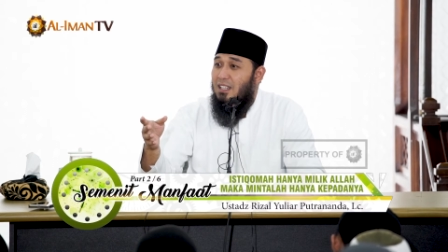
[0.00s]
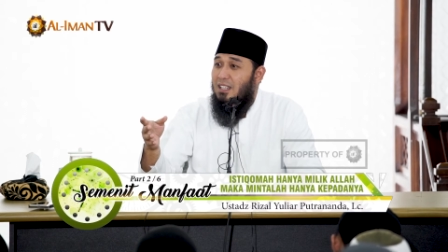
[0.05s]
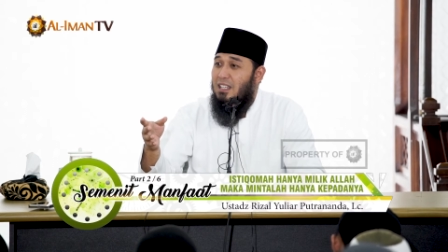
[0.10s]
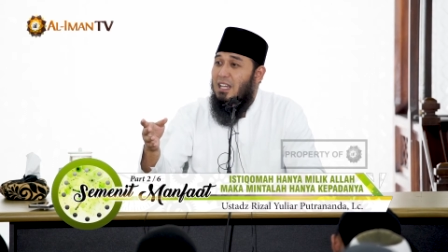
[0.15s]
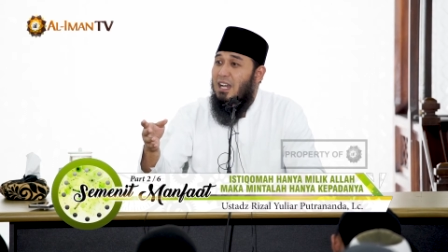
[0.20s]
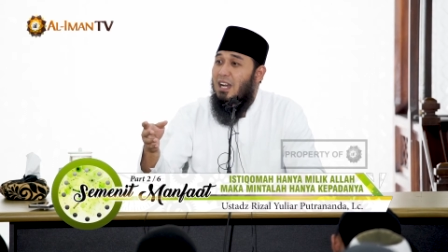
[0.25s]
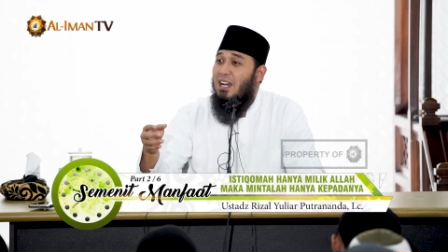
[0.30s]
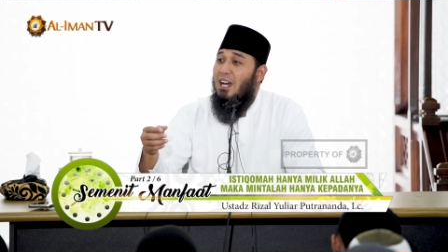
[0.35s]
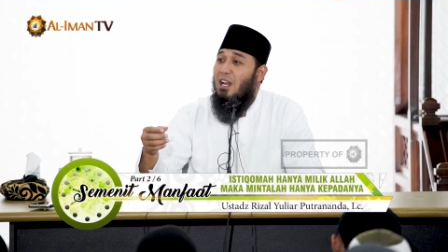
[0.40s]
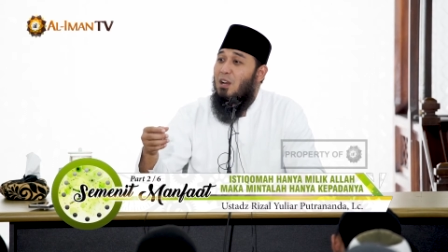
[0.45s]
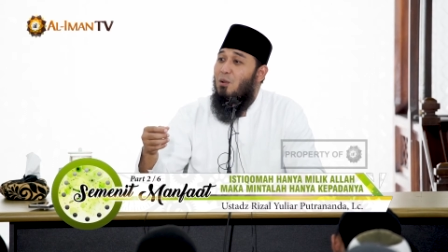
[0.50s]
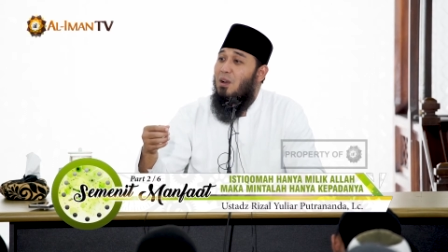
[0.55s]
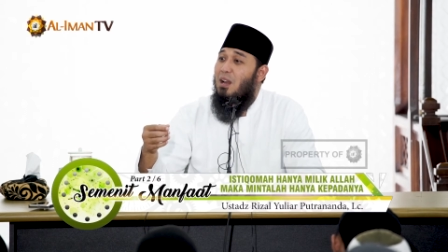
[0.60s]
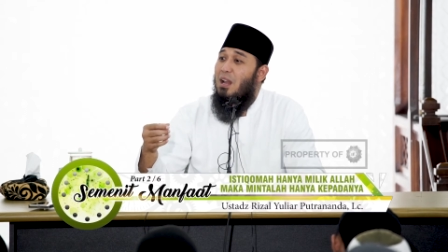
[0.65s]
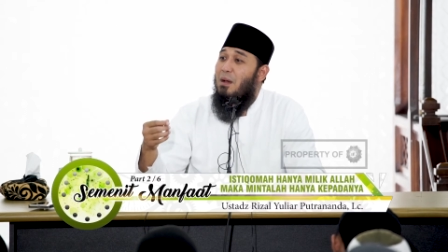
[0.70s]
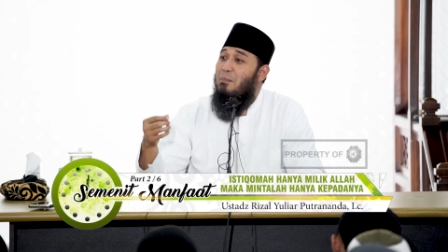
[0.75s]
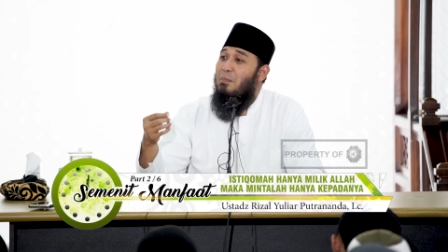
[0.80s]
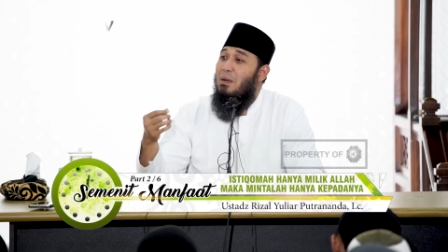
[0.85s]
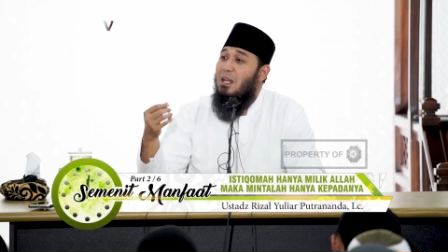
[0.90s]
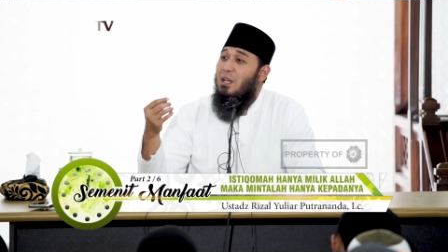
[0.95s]
yang
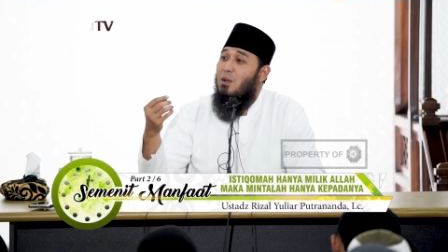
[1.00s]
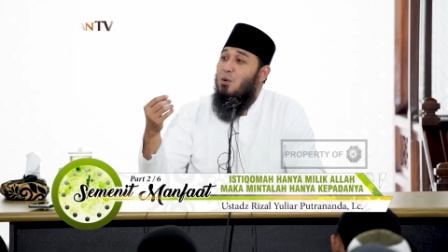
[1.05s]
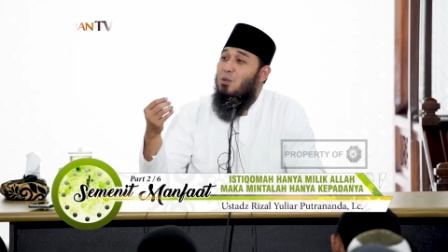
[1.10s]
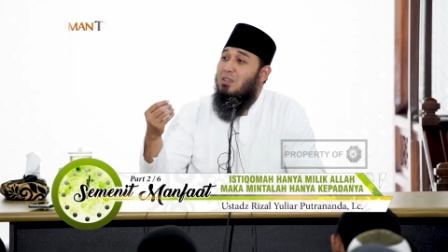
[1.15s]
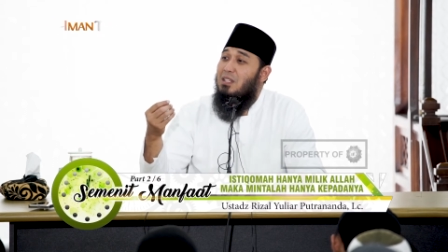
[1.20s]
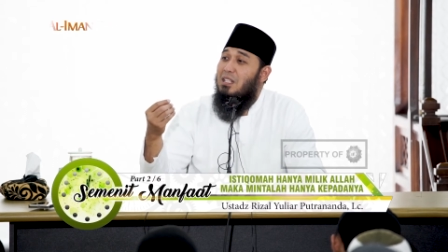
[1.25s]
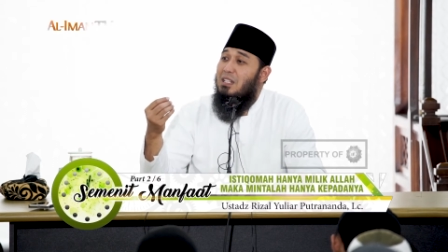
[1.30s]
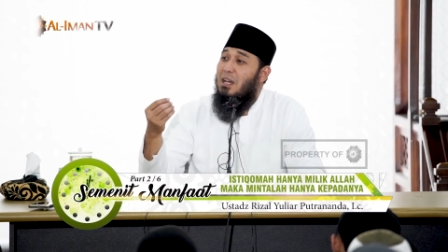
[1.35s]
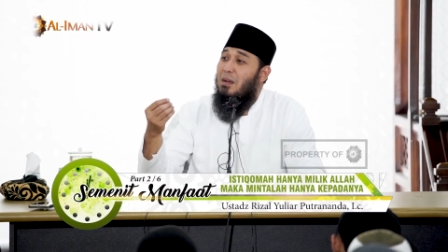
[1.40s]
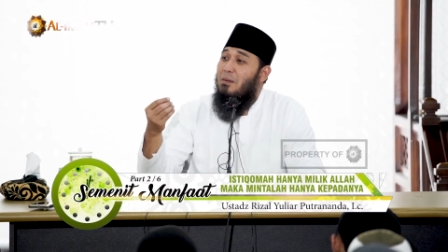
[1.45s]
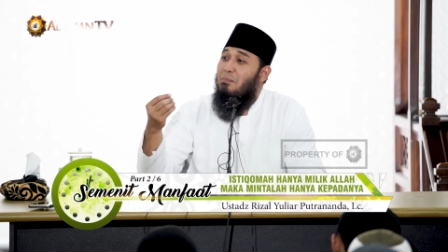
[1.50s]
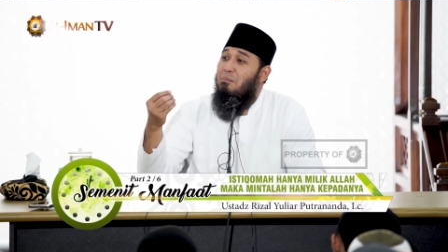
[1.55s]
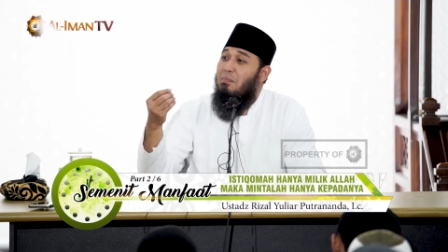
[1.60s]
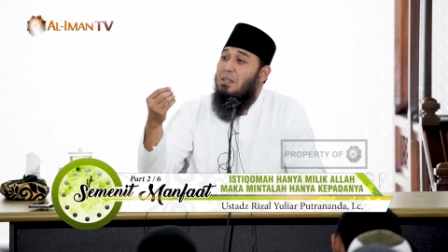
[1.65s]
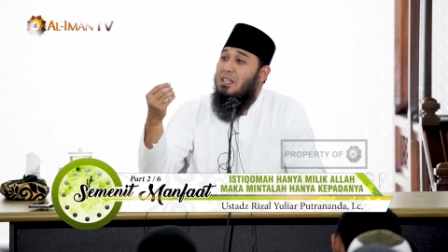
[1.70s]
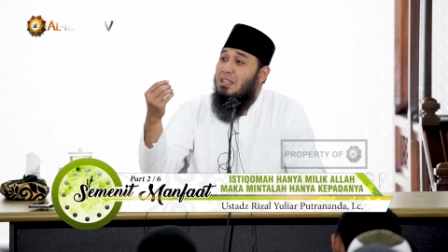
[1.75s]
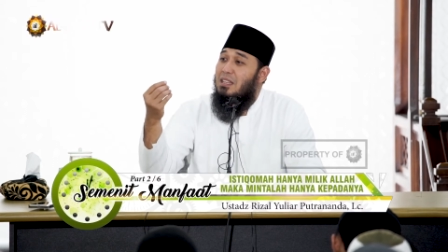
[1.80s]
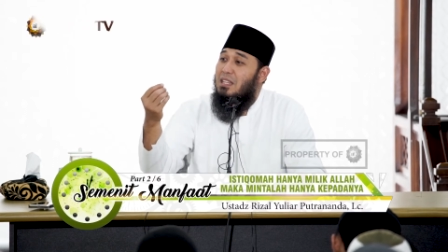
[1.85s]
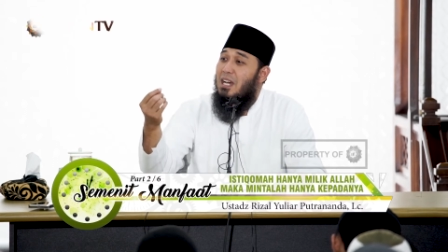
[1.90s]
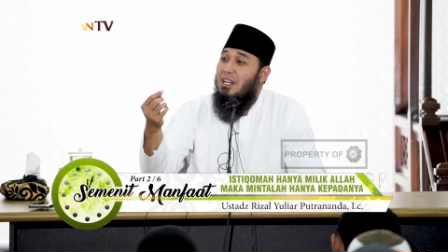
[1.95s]
kalaulah beliau tidak
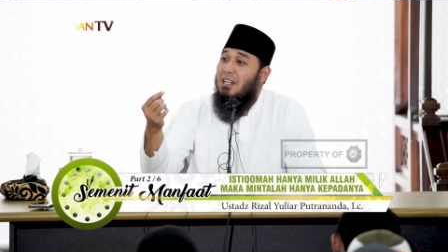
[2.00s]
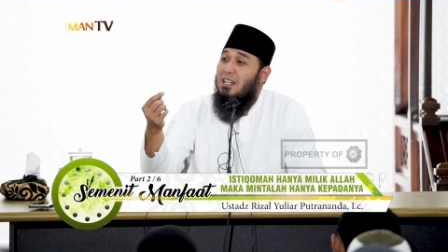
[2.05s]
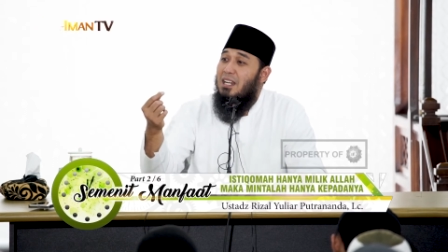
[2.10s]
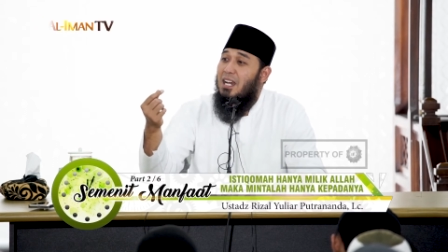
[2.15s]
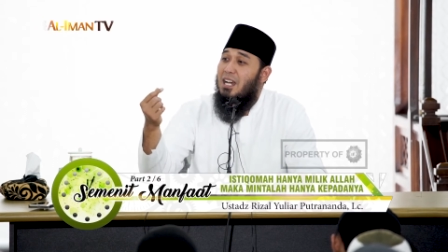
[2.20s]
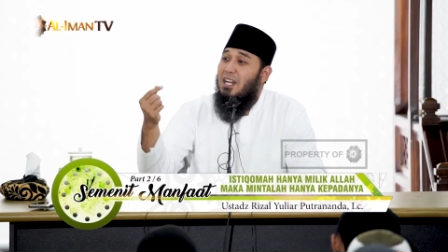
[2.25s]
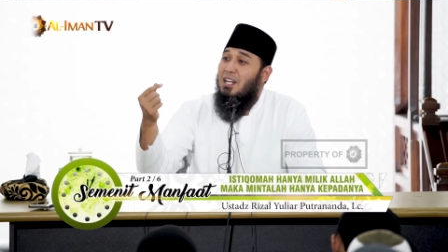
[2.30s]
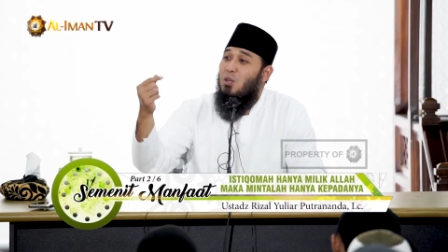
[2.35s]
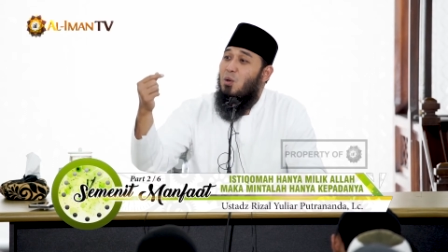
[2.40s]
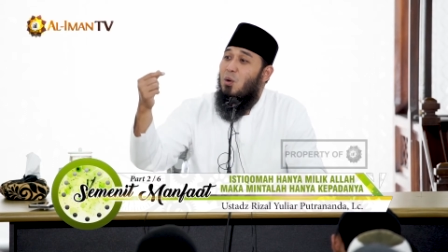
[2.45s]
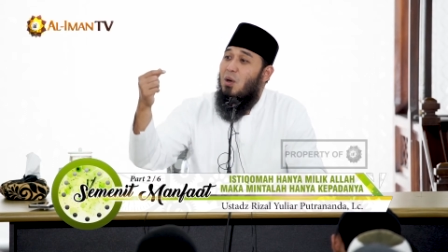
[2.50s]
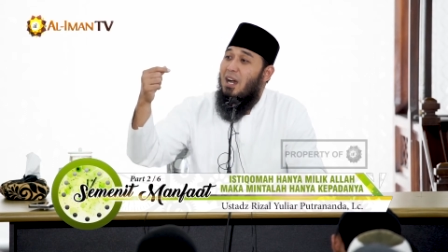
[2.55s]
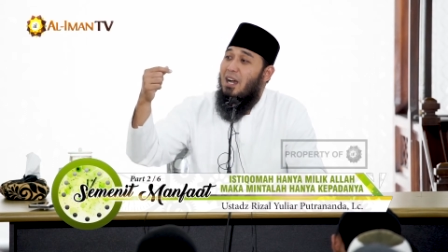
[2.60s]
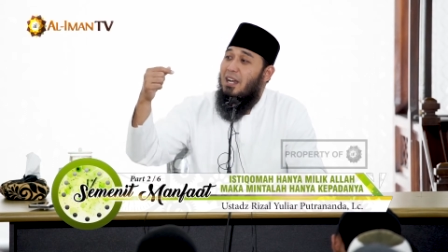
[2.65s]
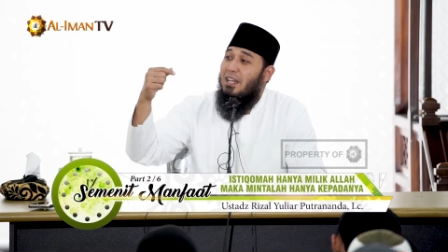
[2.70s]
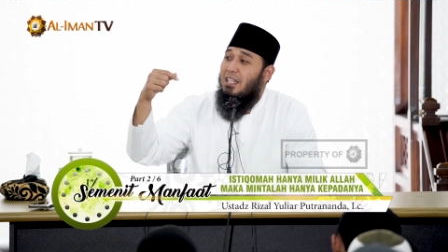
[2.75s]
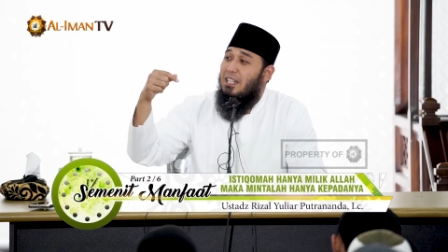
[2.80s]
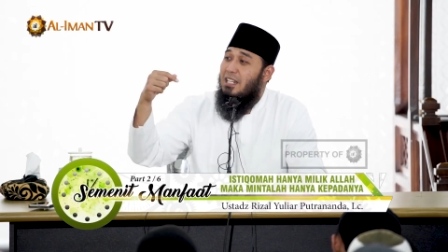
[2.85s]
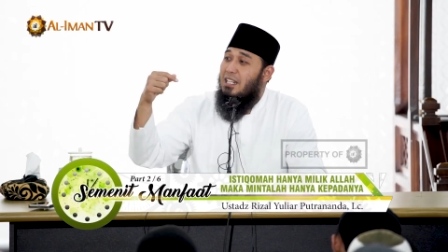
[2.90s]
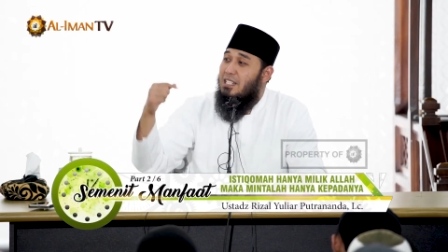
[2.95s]
minta dengan
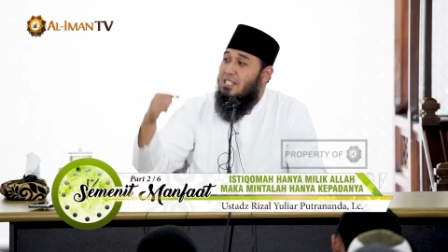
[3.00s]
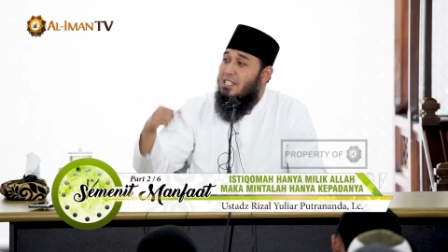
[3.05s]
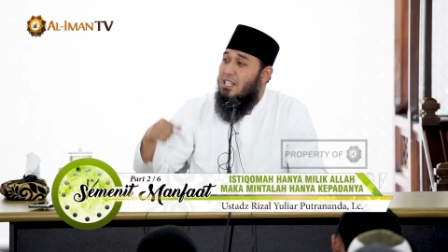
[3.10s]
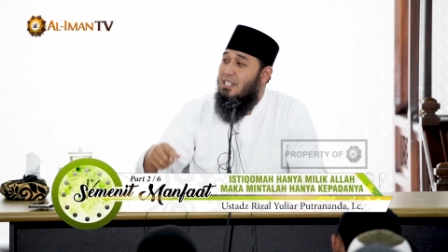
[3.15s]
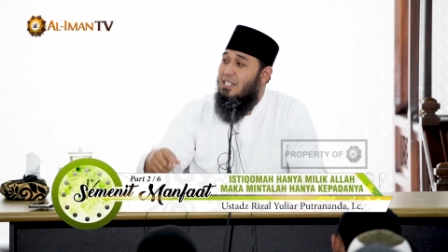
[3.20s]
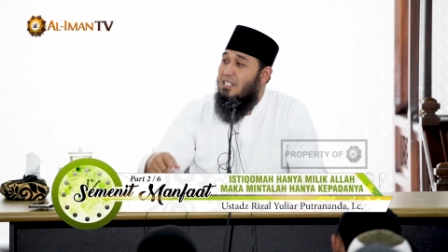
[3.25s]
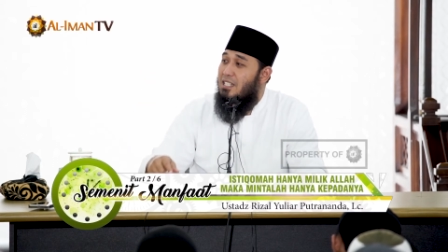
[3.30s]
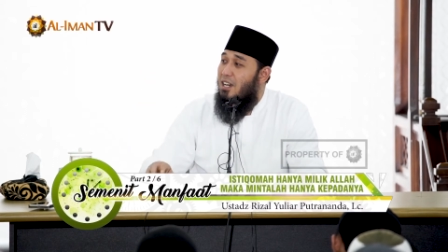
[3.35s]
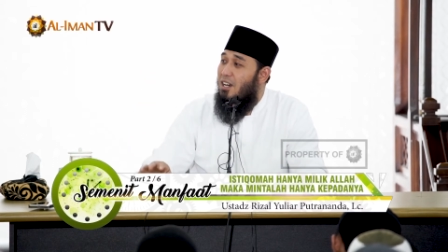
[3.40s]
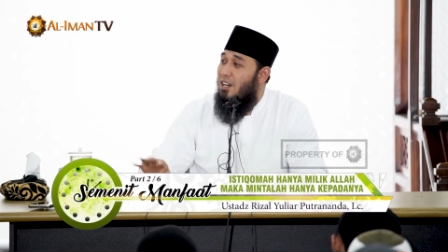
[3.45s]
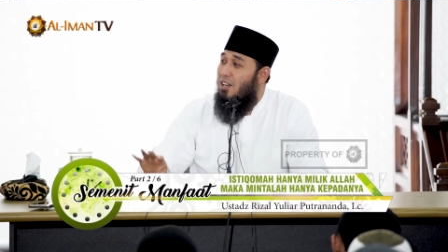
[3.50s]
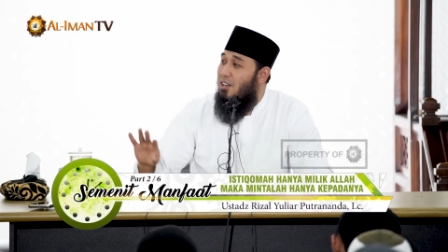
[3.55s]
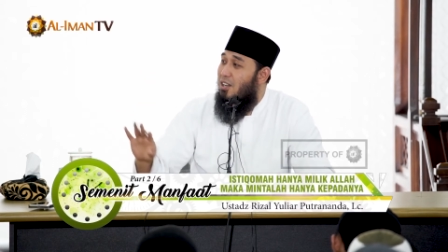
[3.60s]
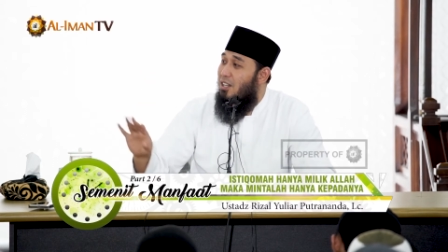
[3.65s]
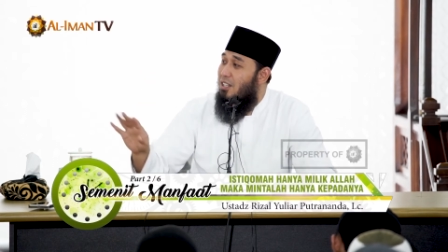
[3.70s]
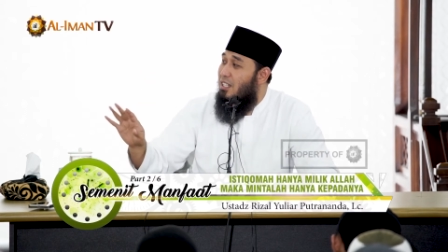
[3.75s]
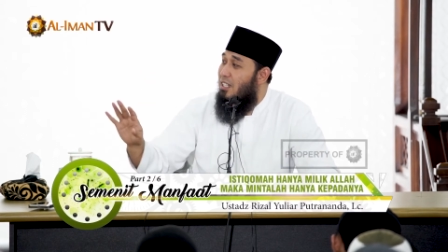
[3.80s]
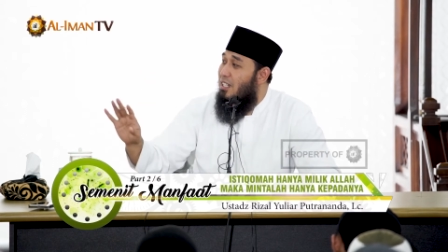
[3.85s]
doa ini saja Allah